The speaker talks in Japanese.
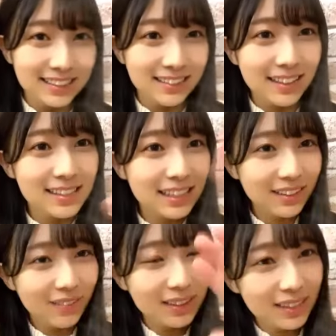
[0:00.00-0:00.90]
それ
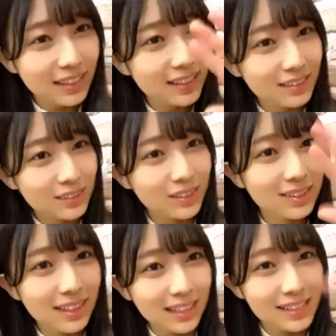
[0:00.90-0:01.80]
じゃあまた今
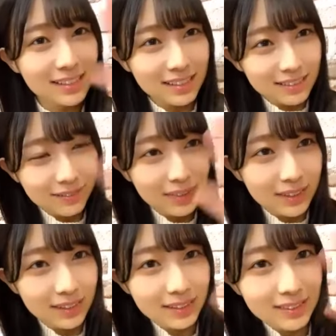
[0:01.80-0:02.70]
度配信し
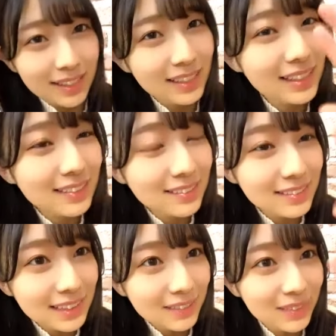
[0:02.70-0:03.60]
ますありがとう
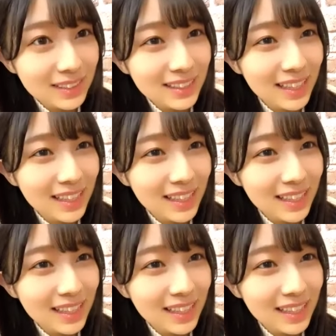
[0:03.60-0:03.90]
ございまし